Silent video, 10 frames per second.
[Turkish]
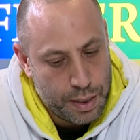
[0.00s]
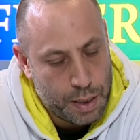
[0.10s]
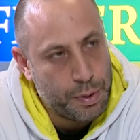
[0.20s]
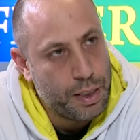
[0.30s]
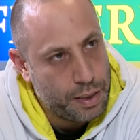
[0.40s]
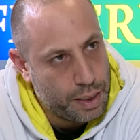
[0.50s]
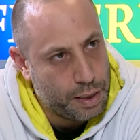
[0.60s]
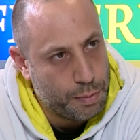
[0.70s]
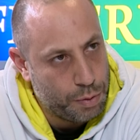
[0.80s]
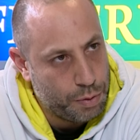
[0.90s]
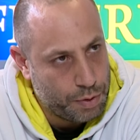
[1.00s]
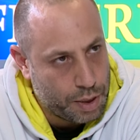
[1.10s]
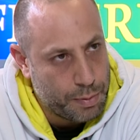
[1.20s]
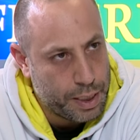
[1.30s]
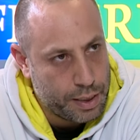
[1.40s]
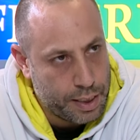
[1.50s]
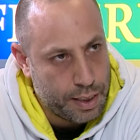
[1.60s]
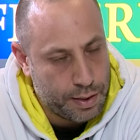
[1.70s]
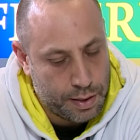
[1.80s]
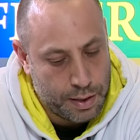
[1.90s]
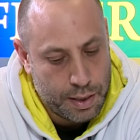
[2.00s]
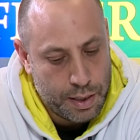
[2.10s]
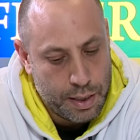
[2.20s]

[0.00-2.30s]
Ama dedi bu kameralara yansıdı.